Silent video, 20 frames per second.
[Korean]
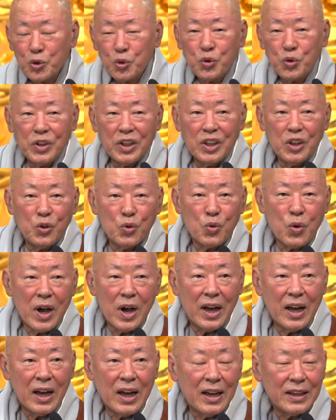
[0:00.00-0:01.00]

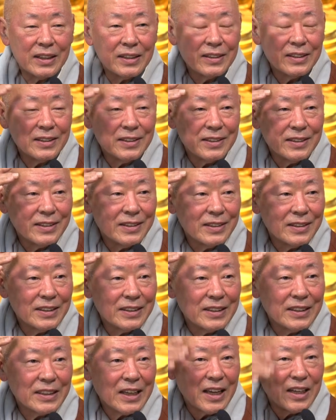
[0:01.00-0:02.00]
위와
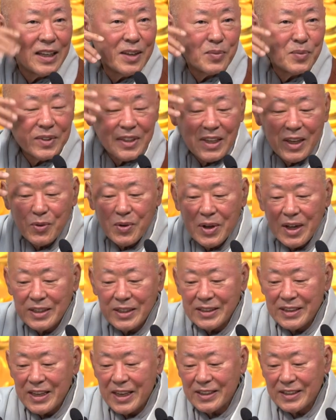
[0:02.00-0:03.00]
그 차림새와
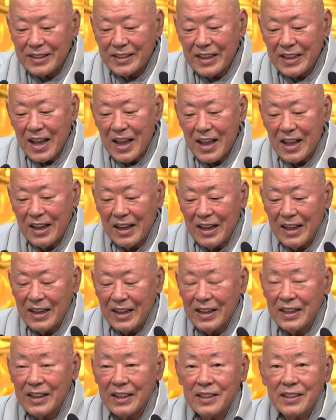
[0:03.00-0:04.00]
색상
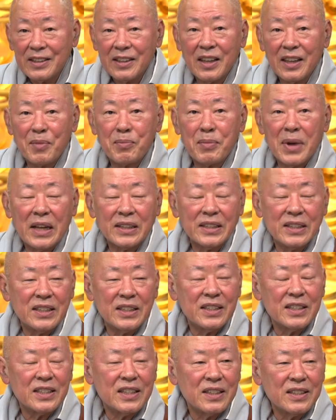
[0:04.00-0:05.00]
이런 게
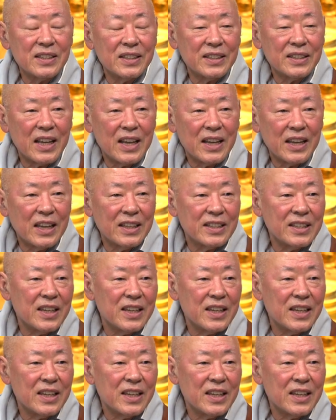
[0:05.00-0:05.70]
마치 천상의